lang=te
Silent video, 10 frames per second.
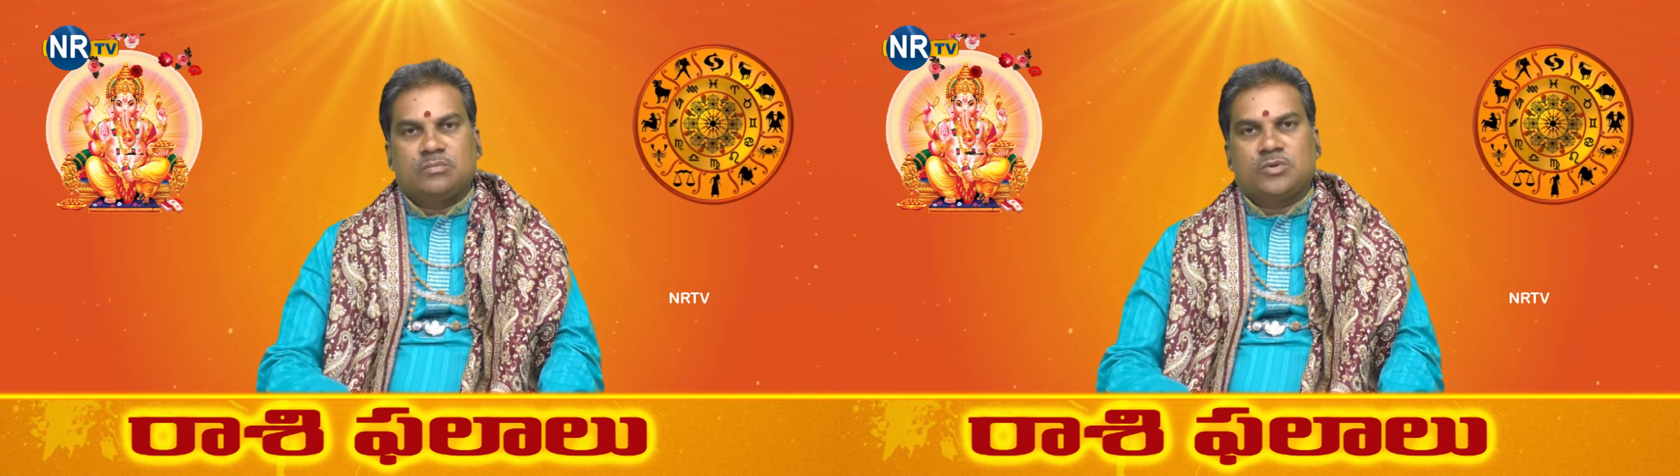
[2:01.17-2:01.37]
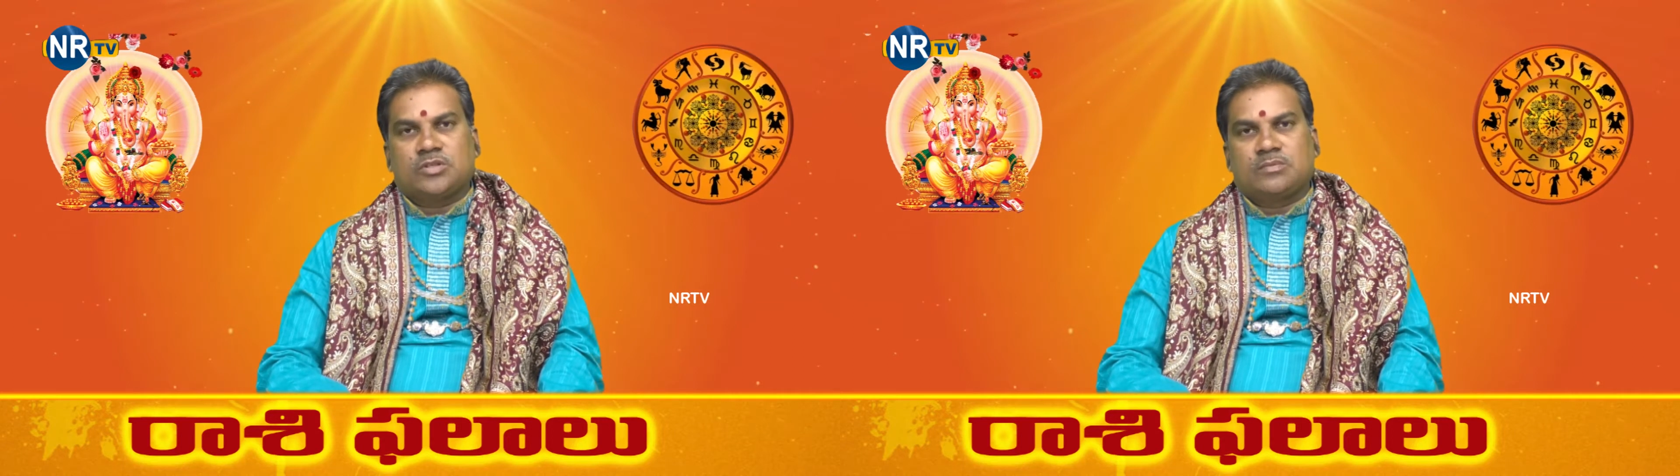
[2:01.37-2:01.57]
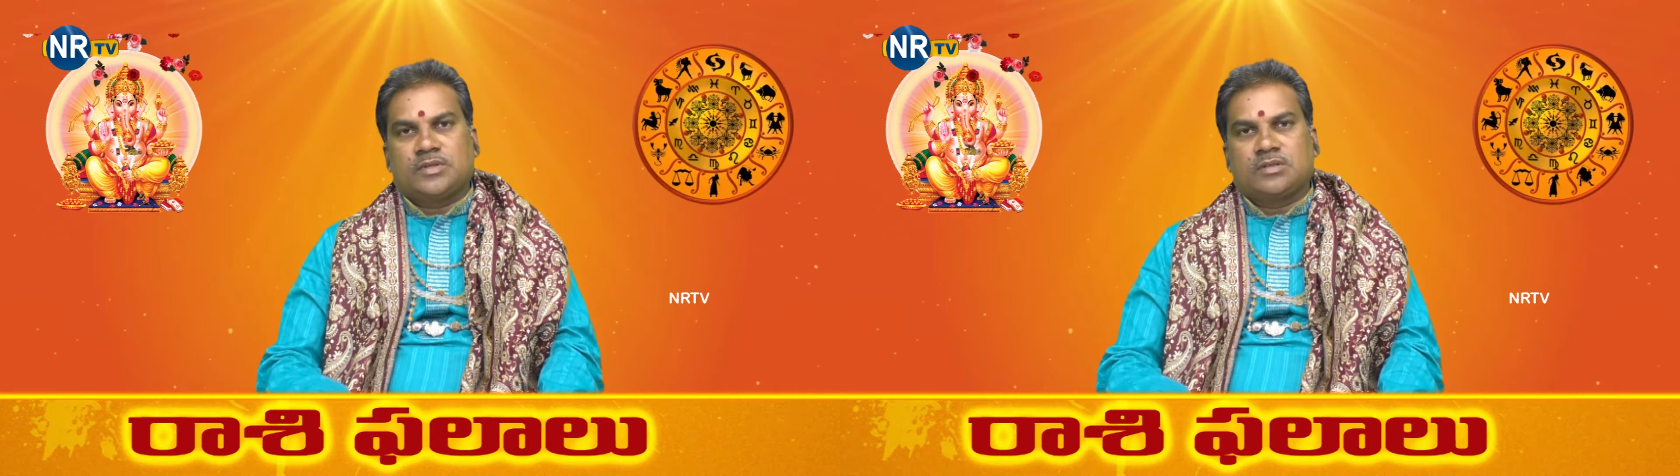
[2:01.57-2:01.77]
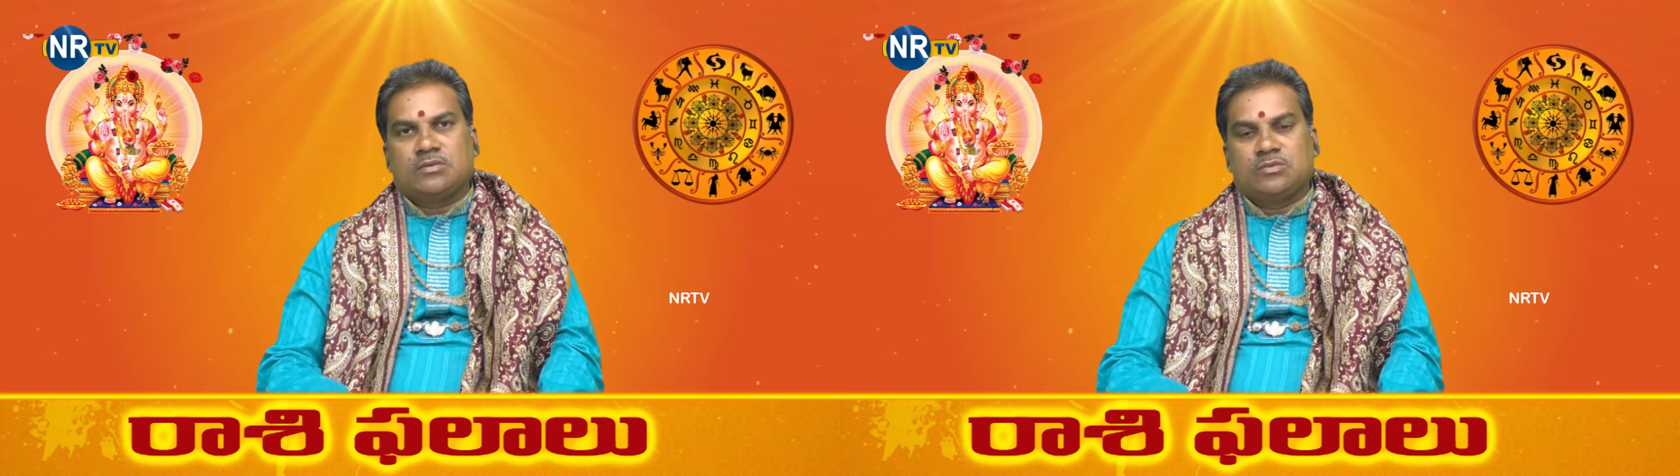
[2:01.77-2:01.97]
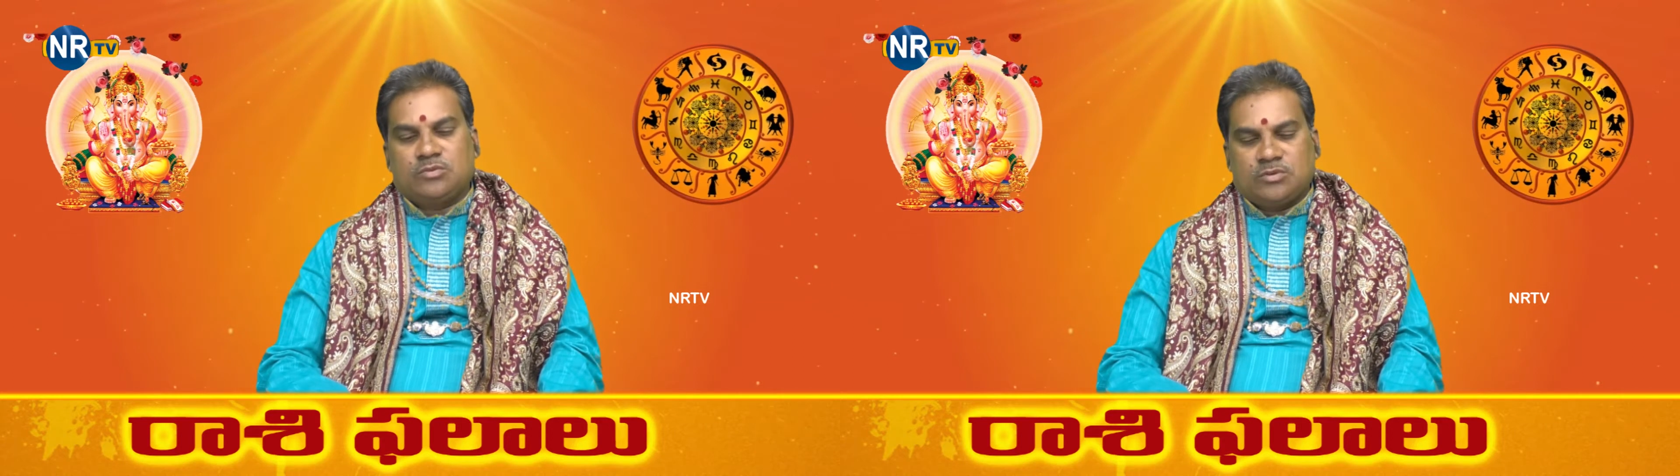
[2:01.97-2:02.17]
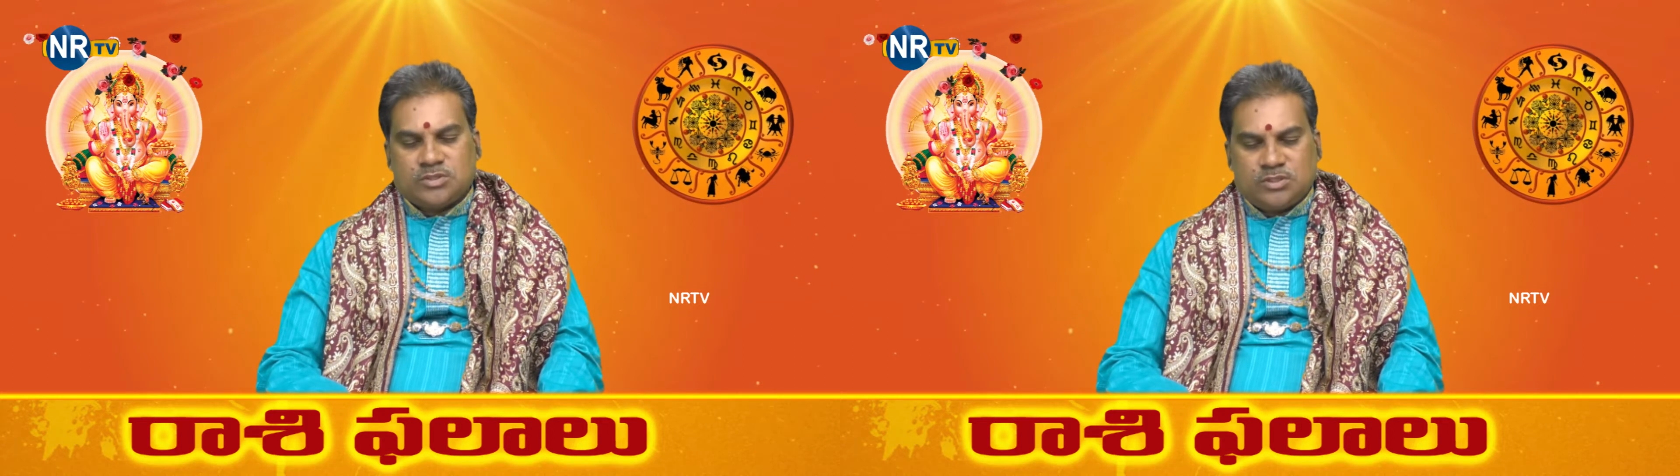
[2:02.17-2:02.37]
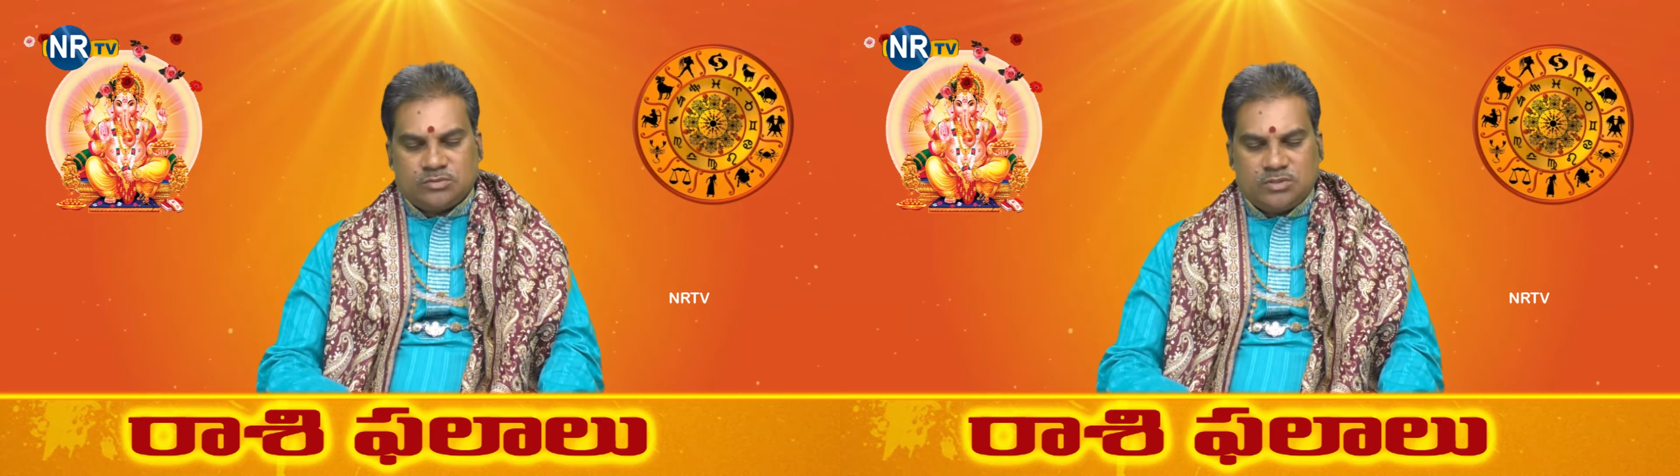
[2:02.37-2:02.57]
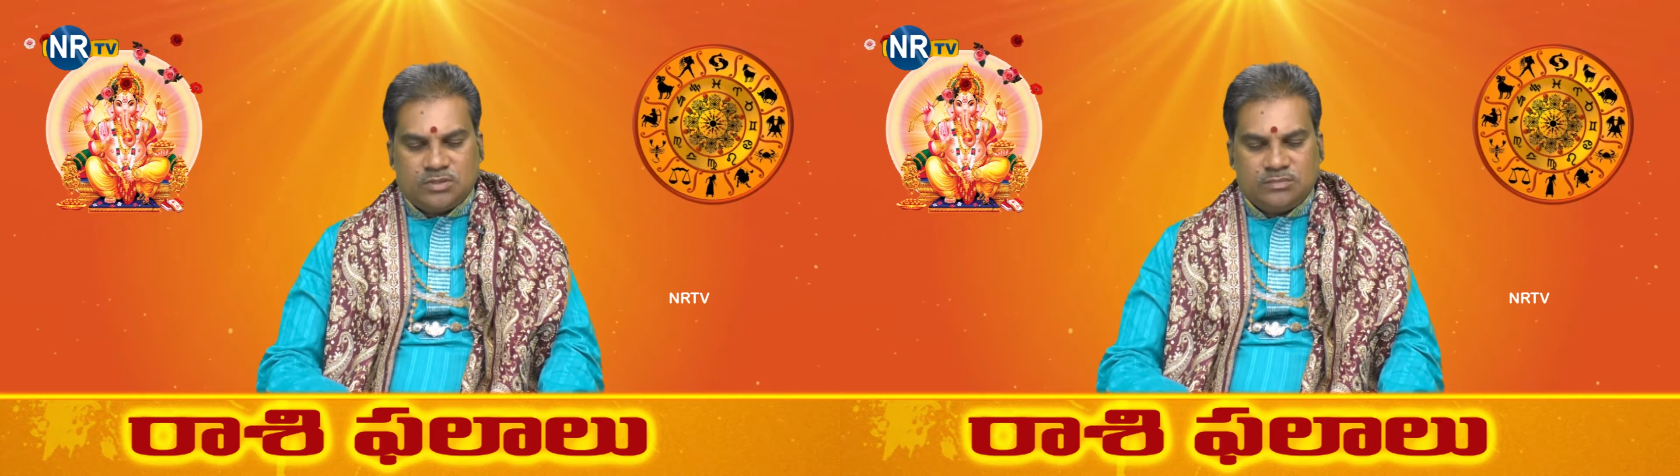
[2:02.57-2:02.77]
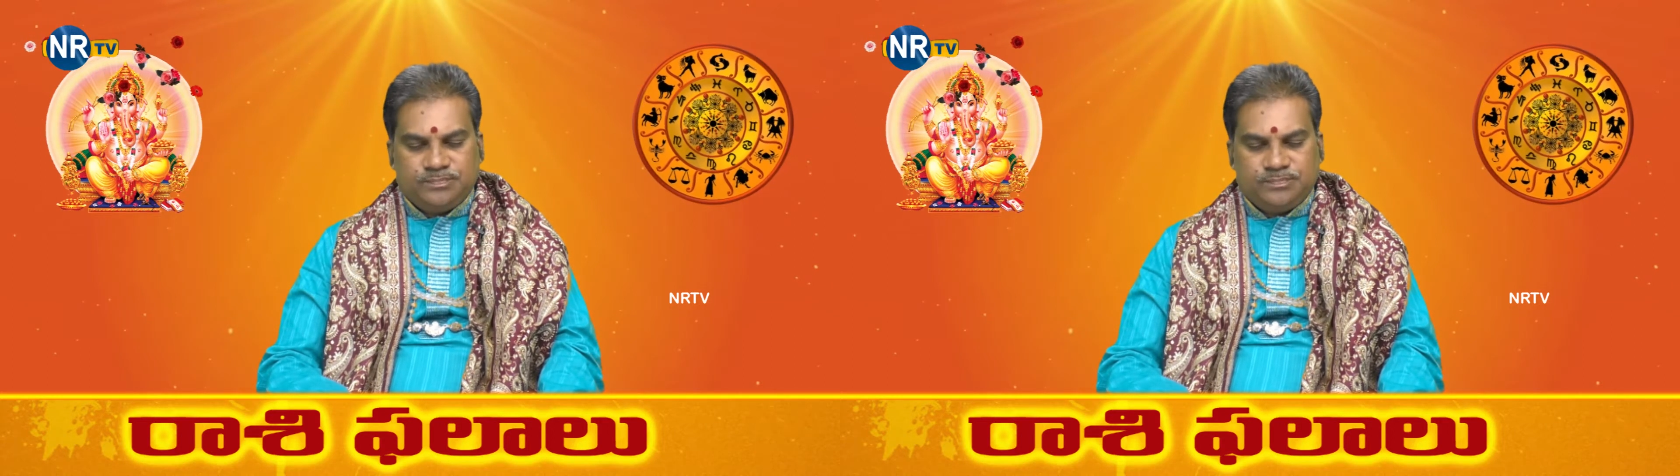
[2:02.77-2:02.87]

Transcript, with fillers: మొదటి పాదంలోను కొనసాగుతున్నారు